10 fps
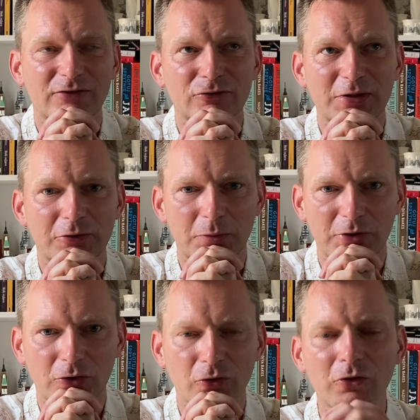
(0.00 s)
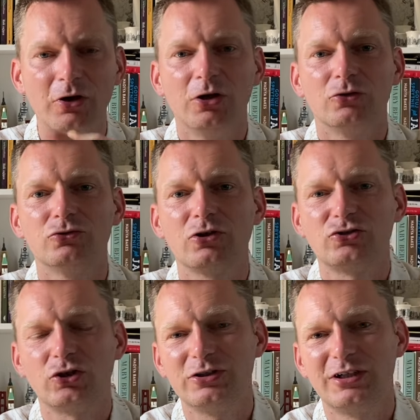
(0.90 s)
w ubiegłym roku. Dużo
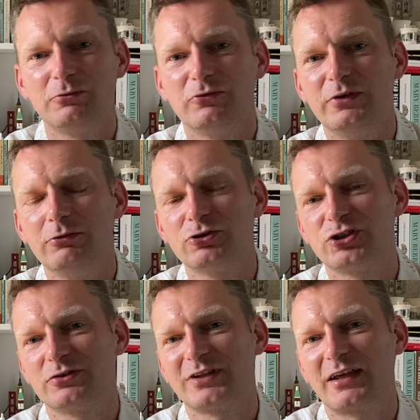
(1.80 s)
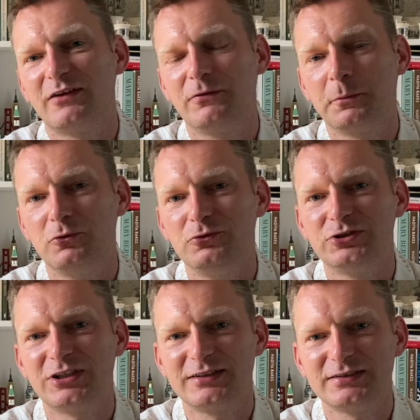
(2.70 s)
się o niej mówiło, że to taki
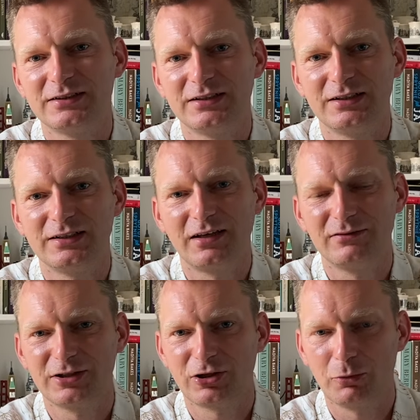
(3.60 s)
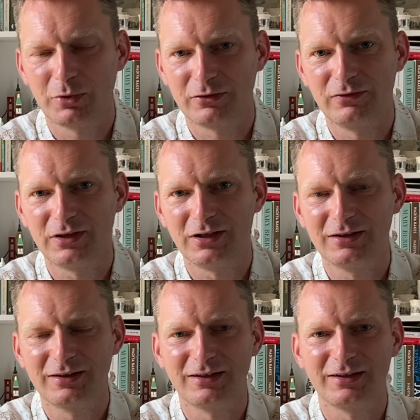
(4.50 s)
współczesny David
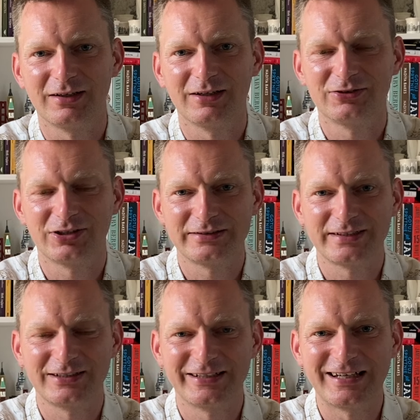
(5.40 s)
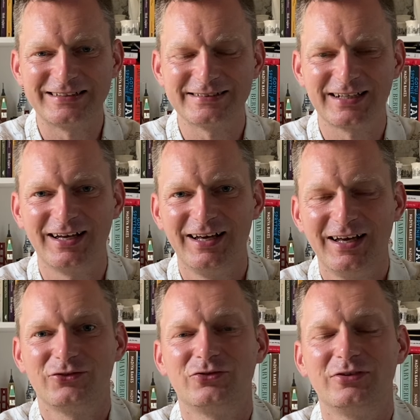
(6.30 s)
Copperfield e, Charlesa Dickensa
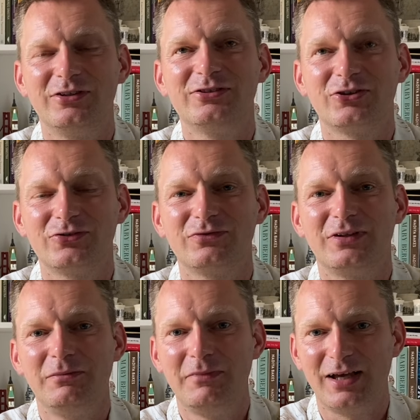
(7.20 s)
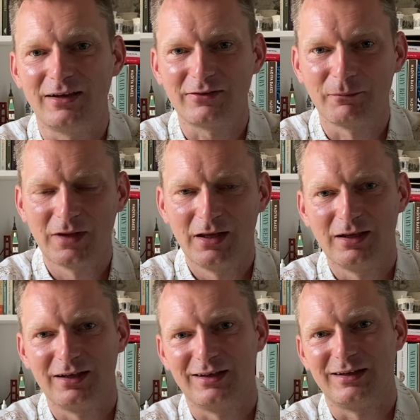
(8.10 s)
i coś w tym jest.
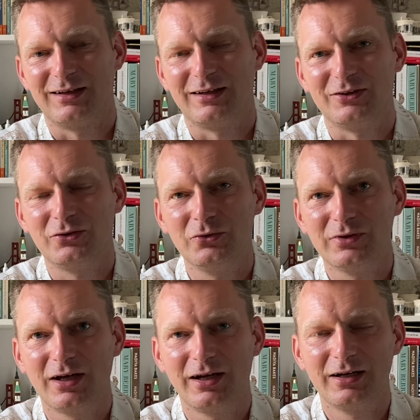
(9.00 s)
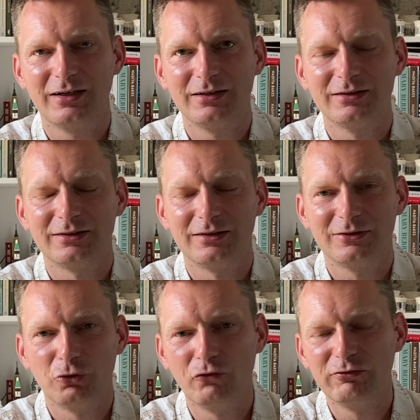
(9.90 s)
E, tutaj
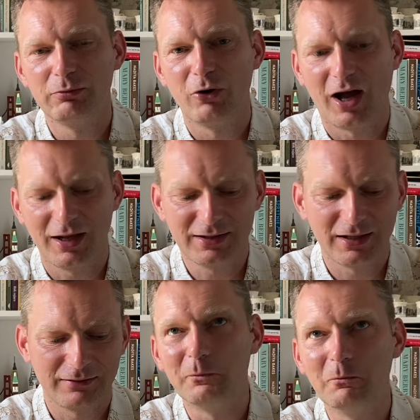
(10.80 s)
główny bohater